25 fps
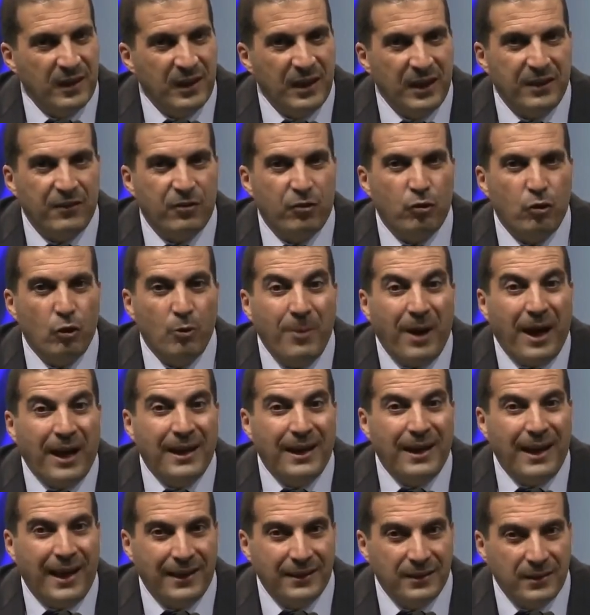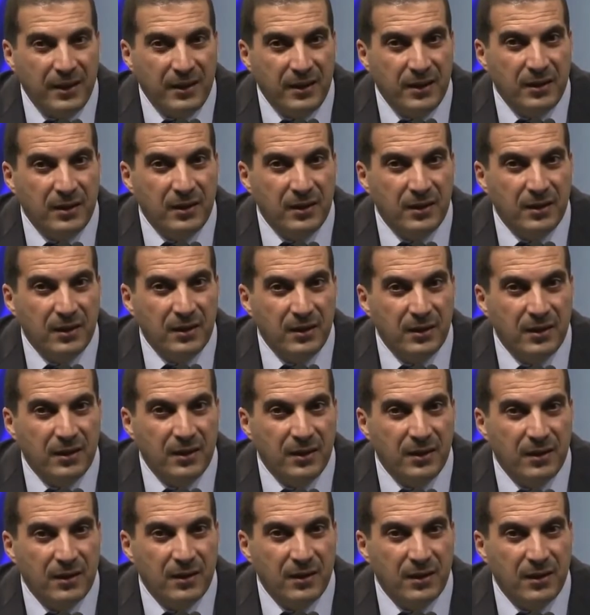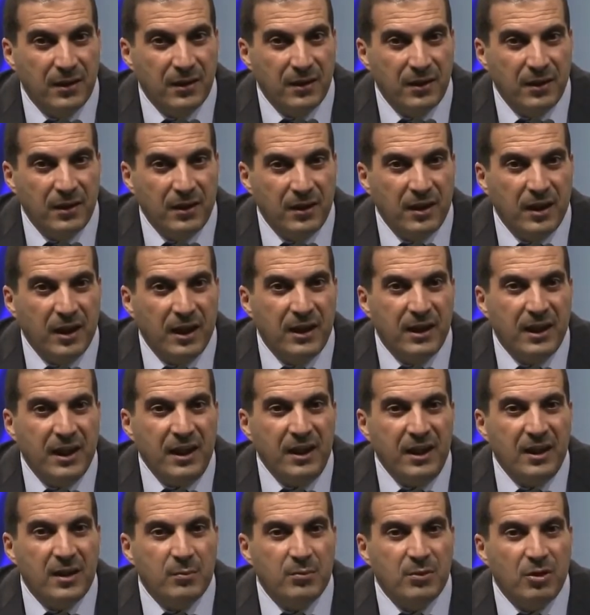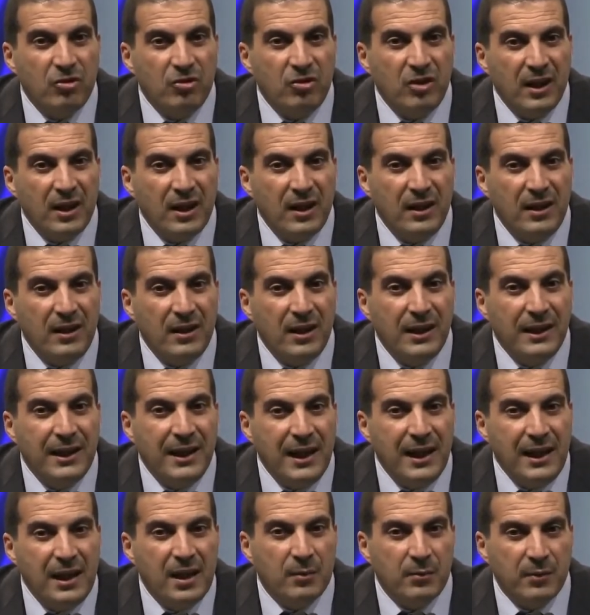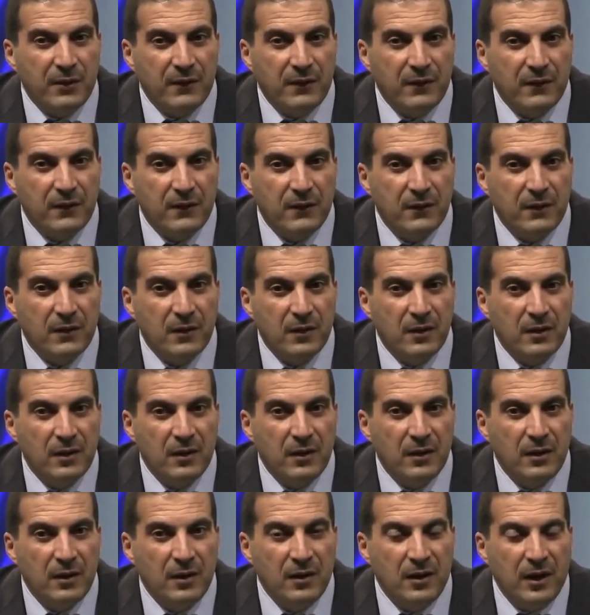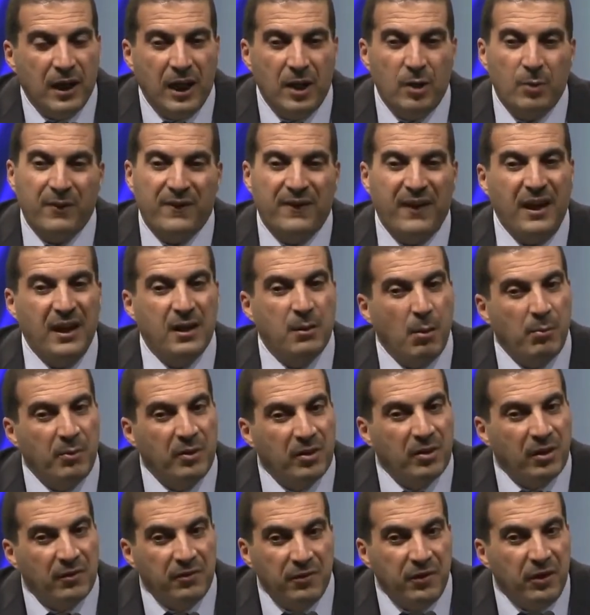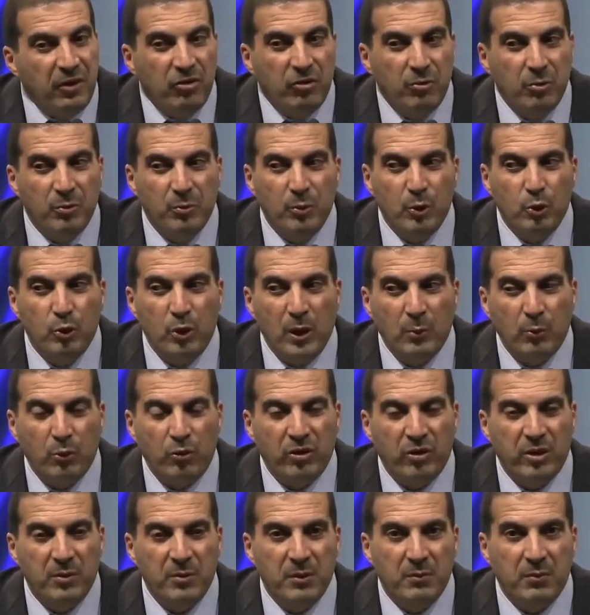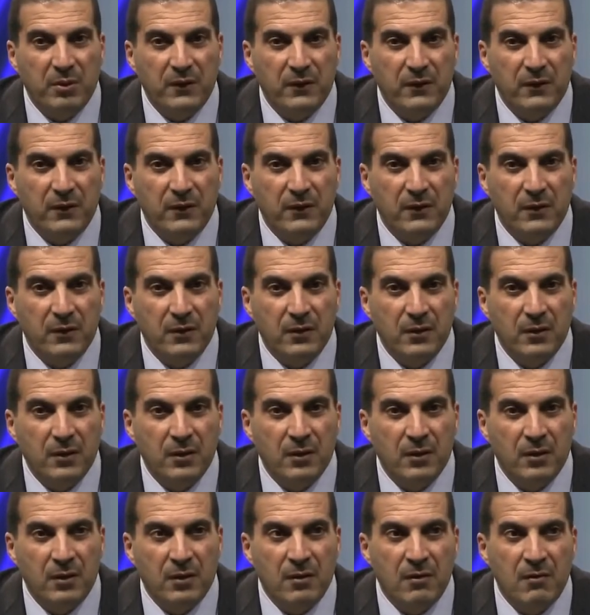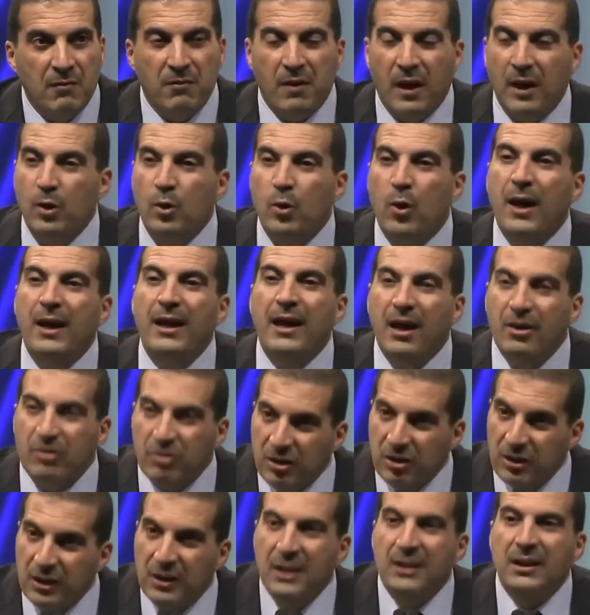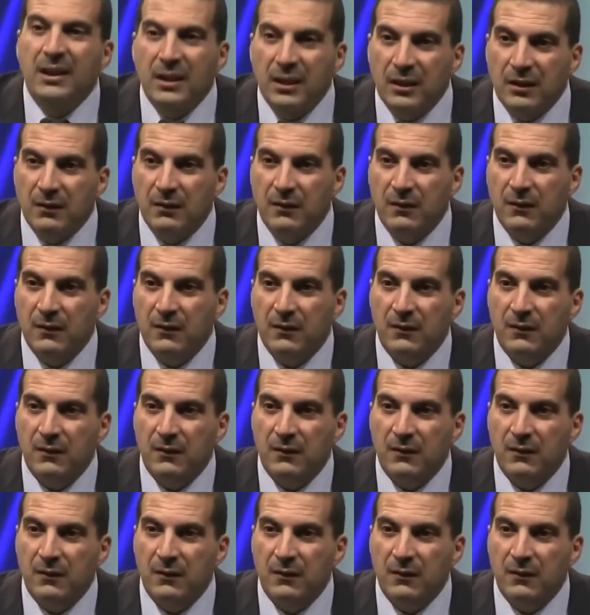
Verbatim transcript: السمعة اللي عندنا ان احنا بنشتغل للجالية بس قال له بس احنا ما بنطفيش في بيوت المسلمين بس فقال له انا عشان كده جيت